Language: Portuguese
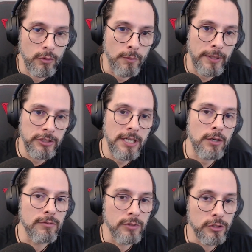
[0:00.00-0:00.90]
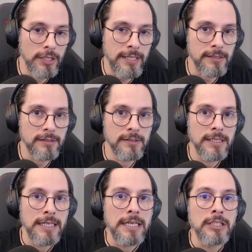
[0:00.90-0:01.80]
compartilhar com vocês,
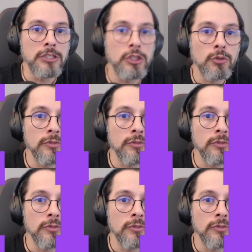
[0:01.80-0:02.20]
de um